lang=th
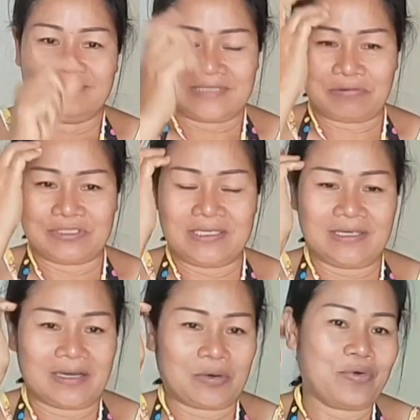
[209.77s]
เท่าที่
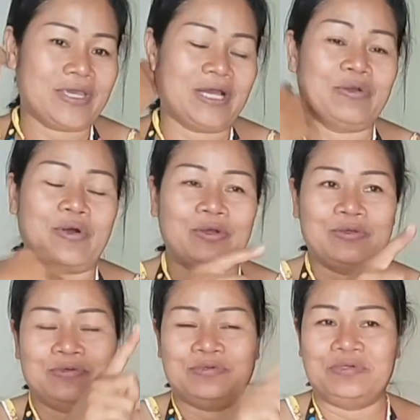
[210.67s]
คุยกับน้องอ
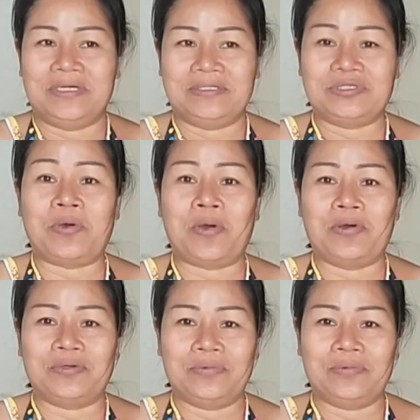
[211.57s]
ยู่เจ้าของ